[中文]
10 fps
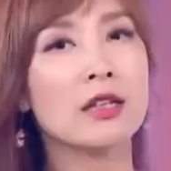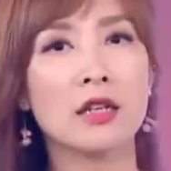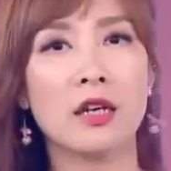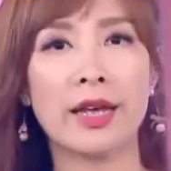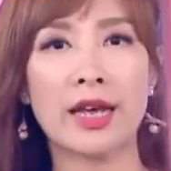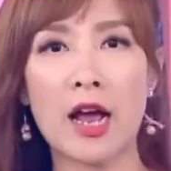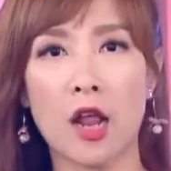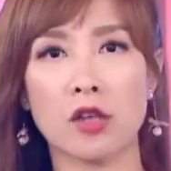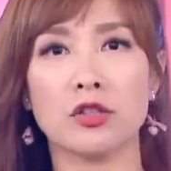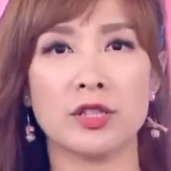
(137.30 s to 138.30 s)
刚刚呢？哎，呀，
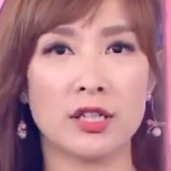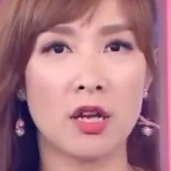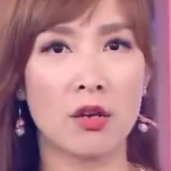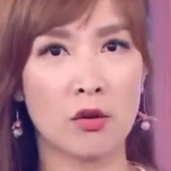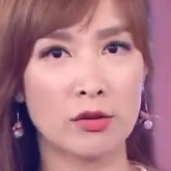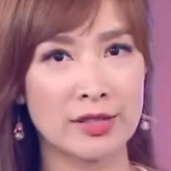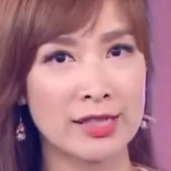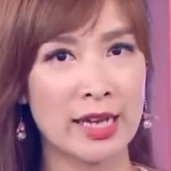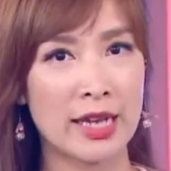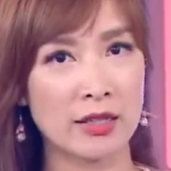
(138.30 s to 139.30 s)
浩老师提到了，
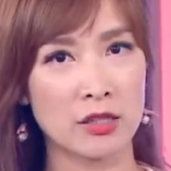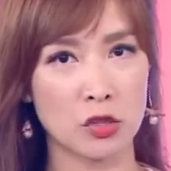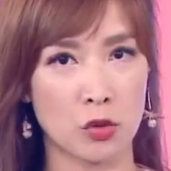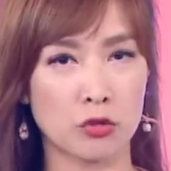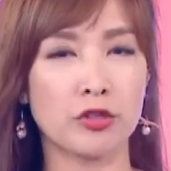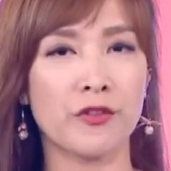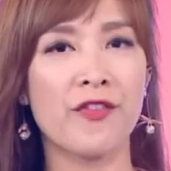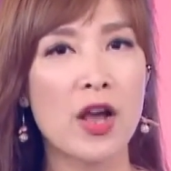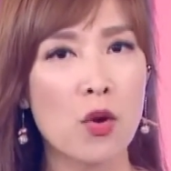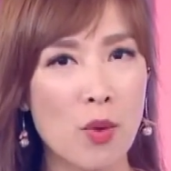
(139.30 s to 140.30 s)
接下来的走势
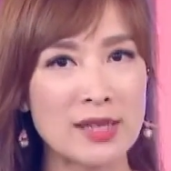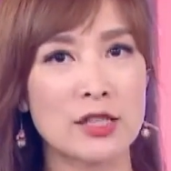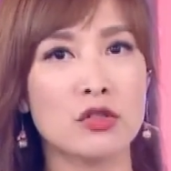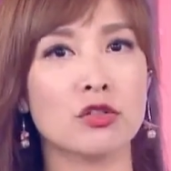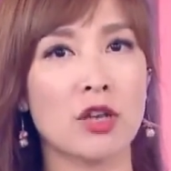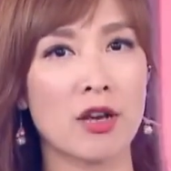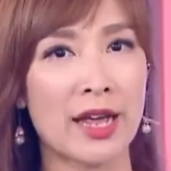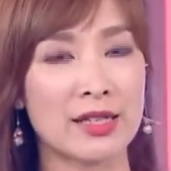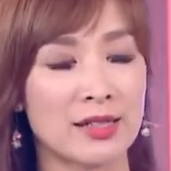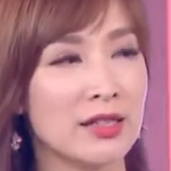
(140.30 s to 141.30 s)
非常关键，就是要
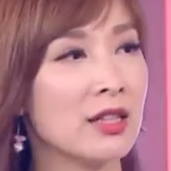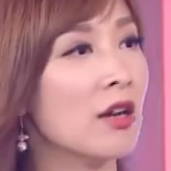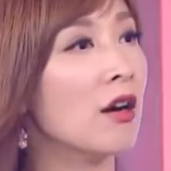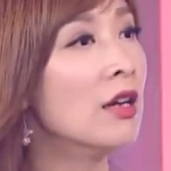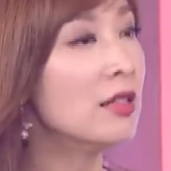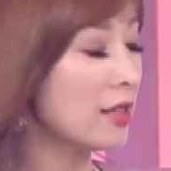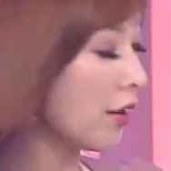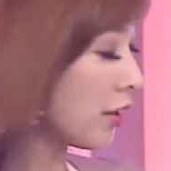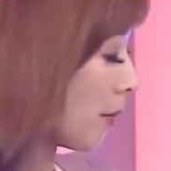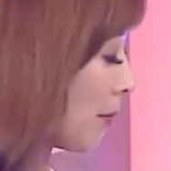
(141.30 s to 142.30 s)
看今天哦
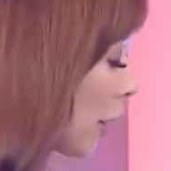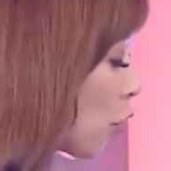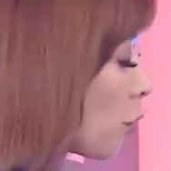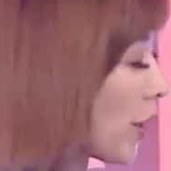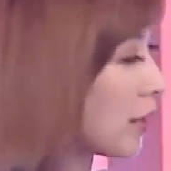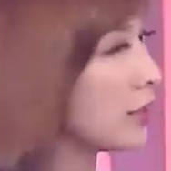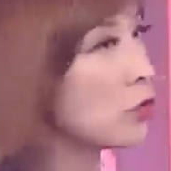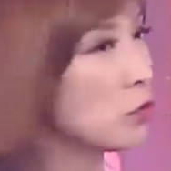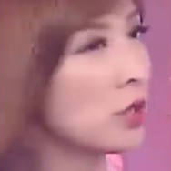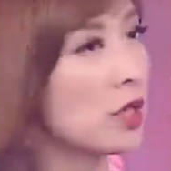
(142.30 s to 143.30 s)
交易的美股表
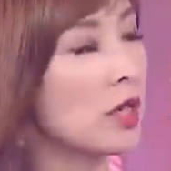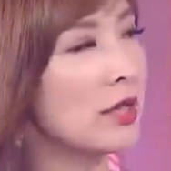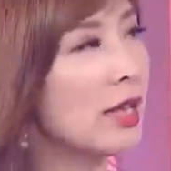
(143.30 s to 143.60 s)
现如何了。